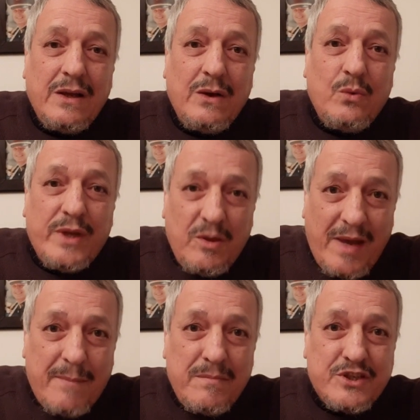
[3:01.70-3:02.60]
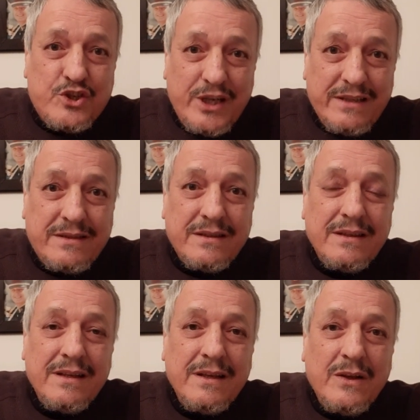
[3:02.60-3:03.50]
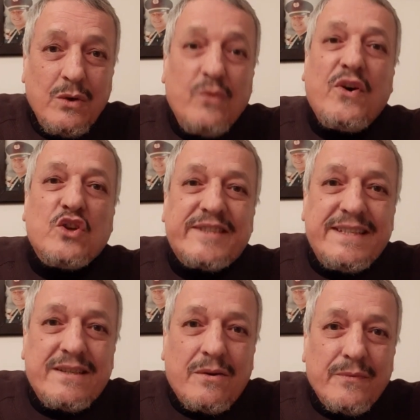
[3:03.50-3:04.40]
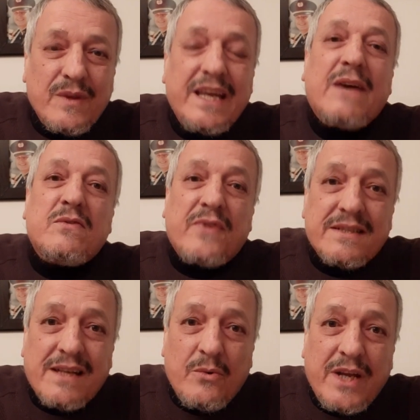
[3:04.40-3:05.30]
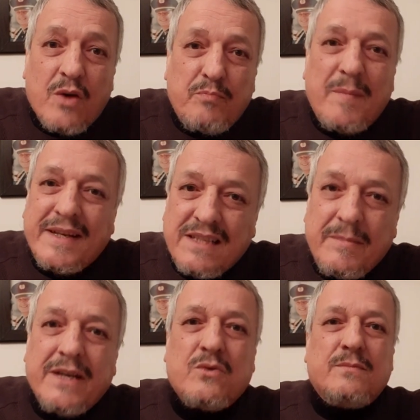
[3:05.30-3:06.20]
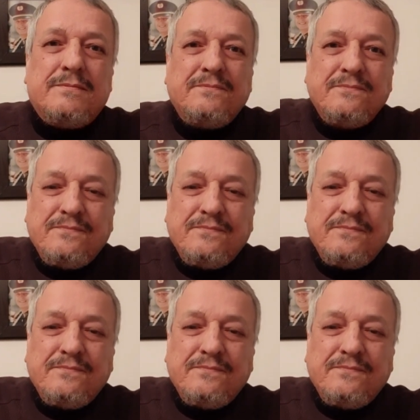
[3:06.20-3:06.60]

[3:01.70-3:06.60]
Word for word: وامام مسجد وفرانسيزون كيعرف الفرنساويه ربما احسن منكم